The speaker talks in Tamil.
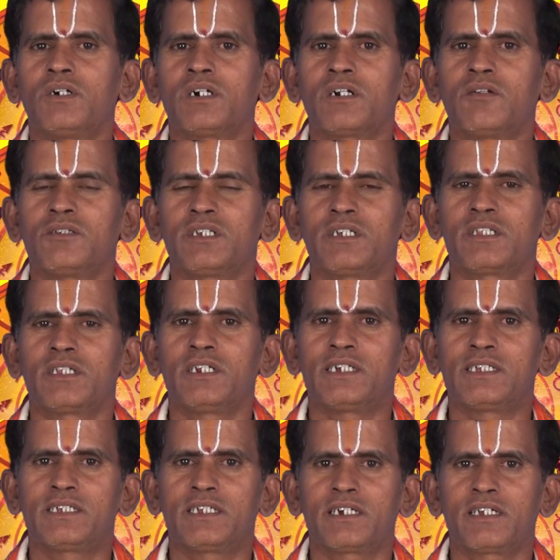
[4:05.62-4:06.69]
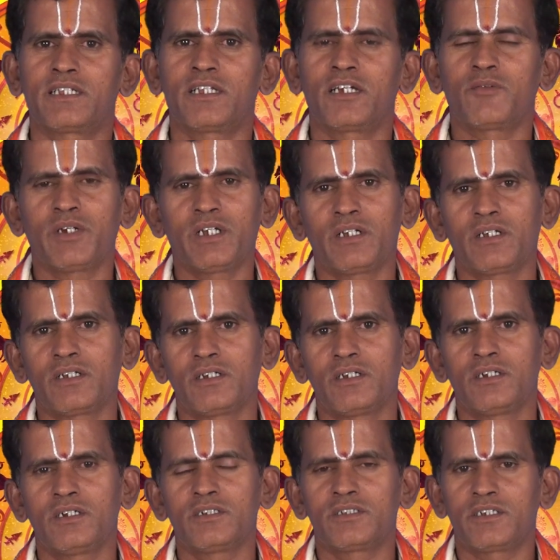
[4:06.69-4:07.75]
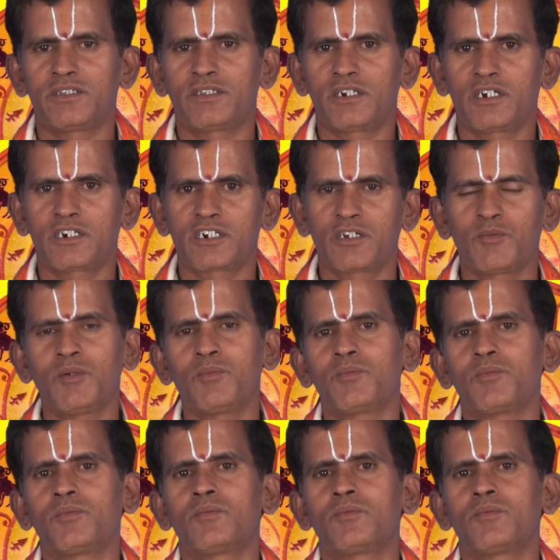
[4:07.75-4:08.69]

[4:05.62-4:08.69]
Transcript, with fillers: வாங்கல் விஷயத்தில் எச்சரிக்கை தேவை சந்திராஷ்டமம்